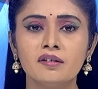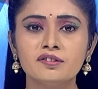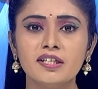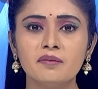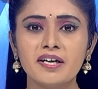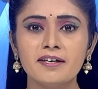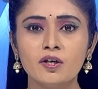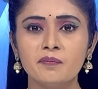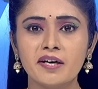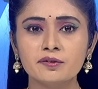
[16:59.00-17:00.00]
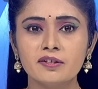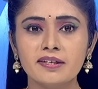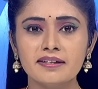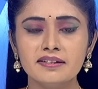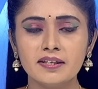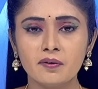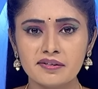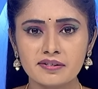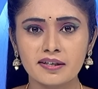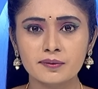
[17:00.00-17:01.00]
తిరుమలలో భక్తుల రద్దీ
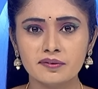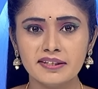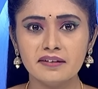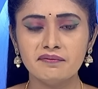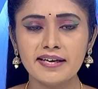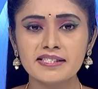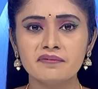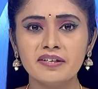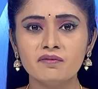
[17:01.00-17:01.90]
కొనసాగుతోంది వేసవి